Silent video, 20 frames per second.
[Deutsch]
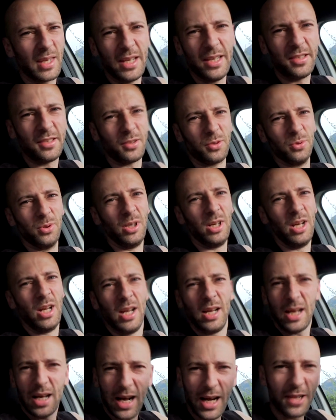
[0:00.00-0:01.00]
Ist so.
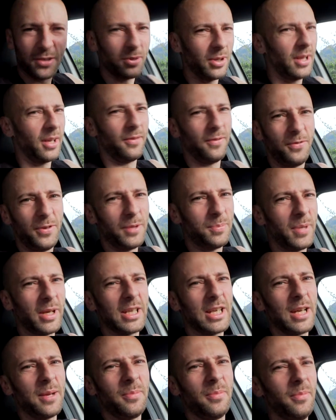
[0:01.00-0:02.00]
Also äh,
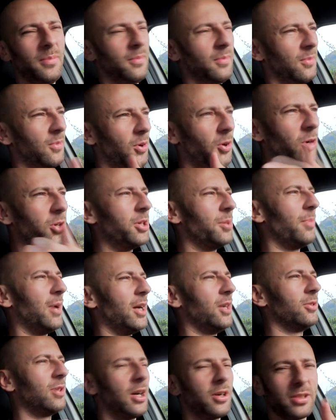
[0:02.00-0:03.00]
Feedback geben, eure
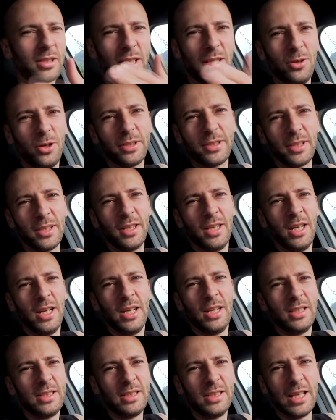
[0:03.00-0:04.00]
Meinung, auch die Leute,
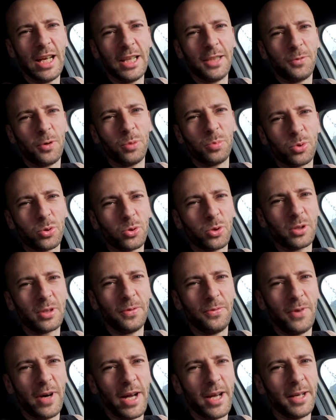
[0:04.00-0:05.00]
die End
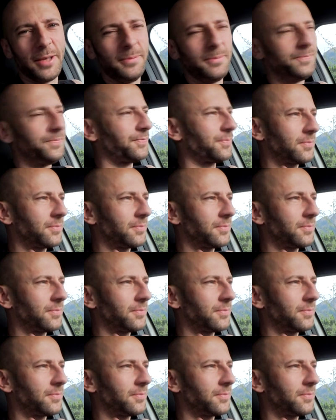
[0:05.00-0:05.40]
Produkte feiern.